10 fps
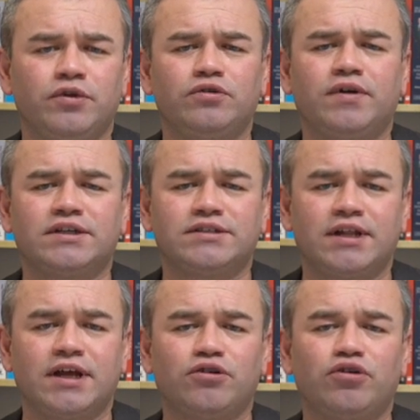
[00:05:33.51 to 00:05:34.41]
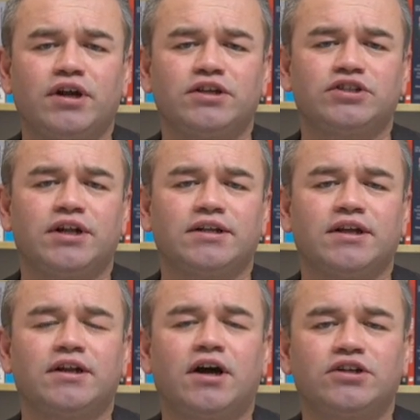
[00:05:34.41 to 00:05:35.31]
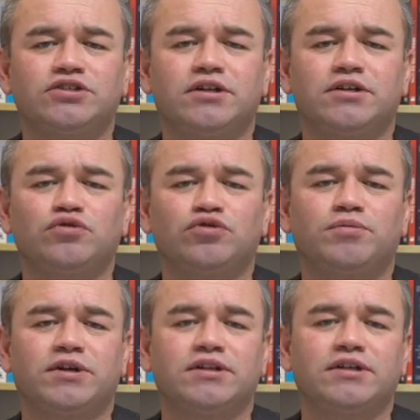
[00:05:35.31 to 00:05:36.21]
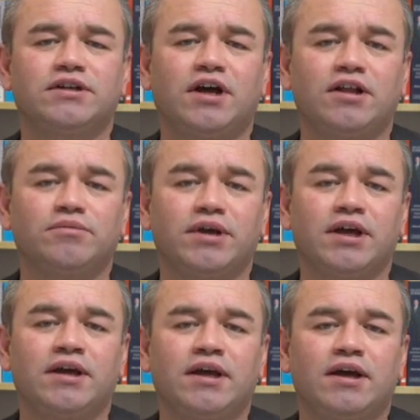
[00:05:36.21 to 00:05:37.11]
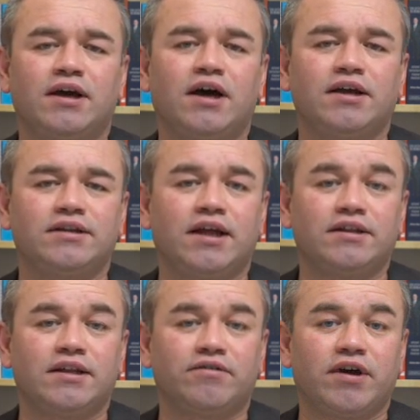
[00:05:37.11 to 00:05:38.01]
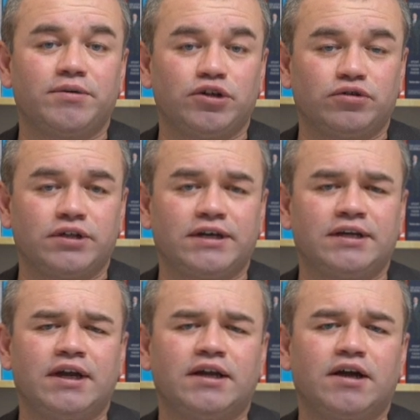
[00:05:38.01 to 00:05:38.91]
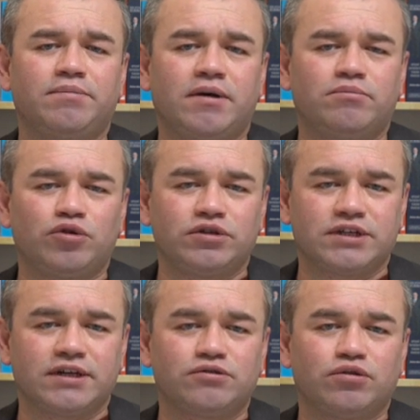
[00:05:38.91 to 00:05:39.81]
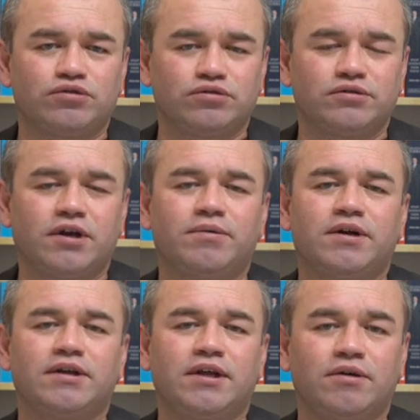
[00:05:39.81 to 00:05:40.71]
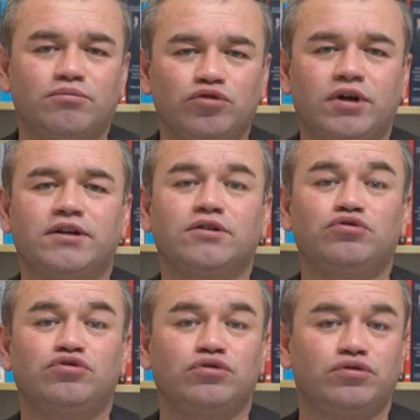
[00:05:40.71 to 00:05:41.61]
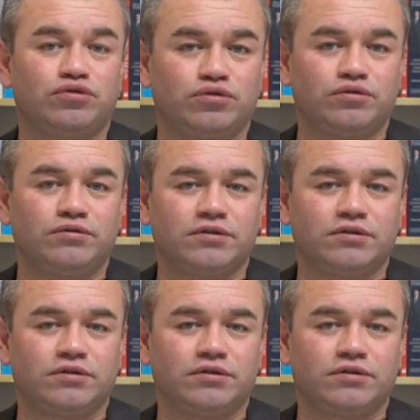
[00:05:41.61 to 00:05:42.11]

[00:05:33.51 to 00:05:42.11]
Üniversiteler öğrencilerden harçları, yurt paralarını almaya aynen devam ediyorlar. Kapanma olacaksa olsun ama bunlar da düşünülsün.